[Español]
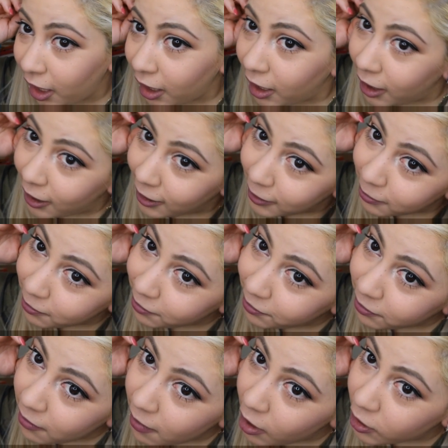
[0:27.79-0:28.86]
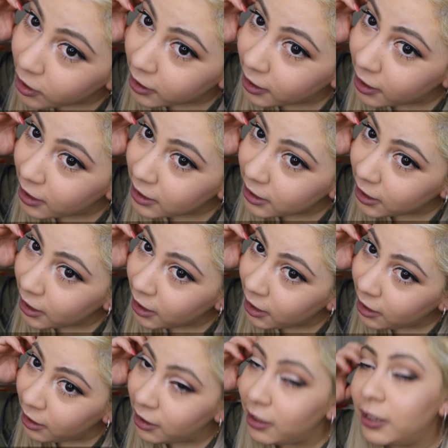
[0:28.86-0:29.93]
Eh, me lo traté de
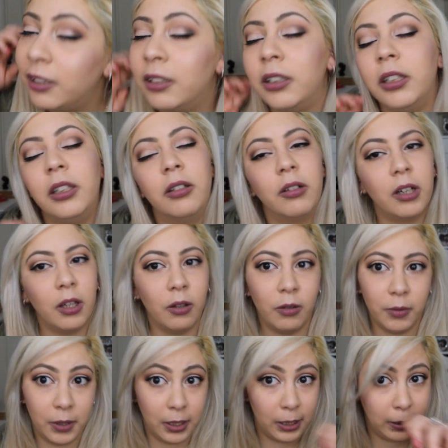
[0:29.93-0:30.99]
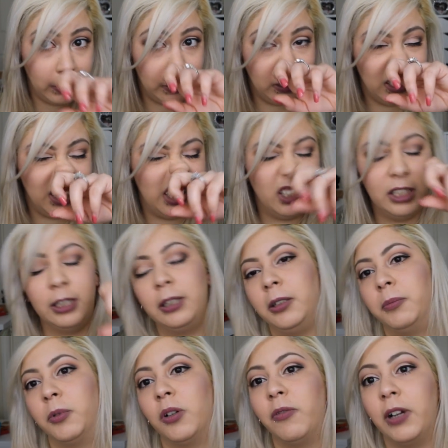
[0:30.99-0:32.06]
hacer y no quedó bien
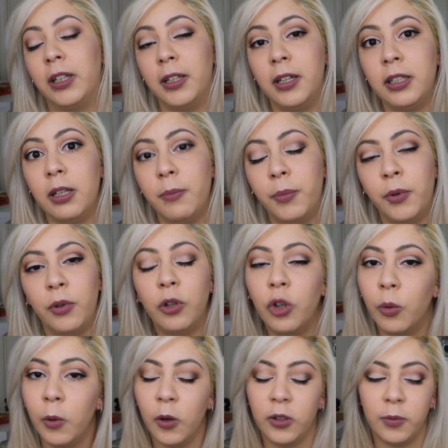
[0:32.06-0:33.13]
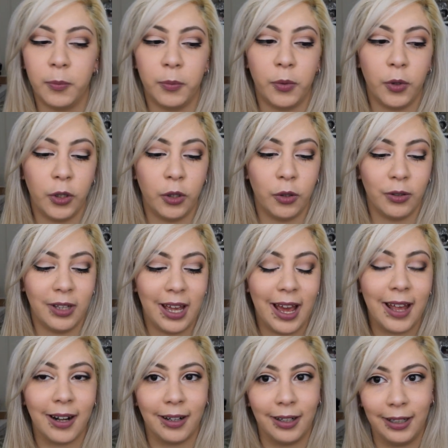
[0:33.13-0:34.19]
y por falta de tiempo no me lo he podido
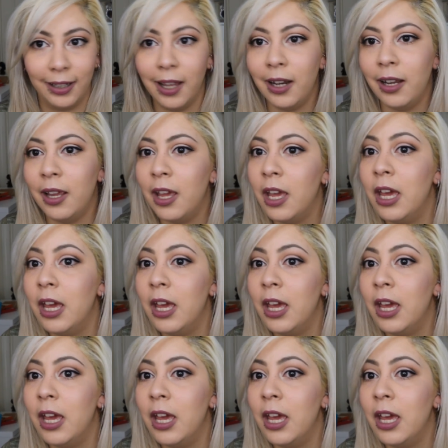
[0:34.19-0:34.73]
arreglar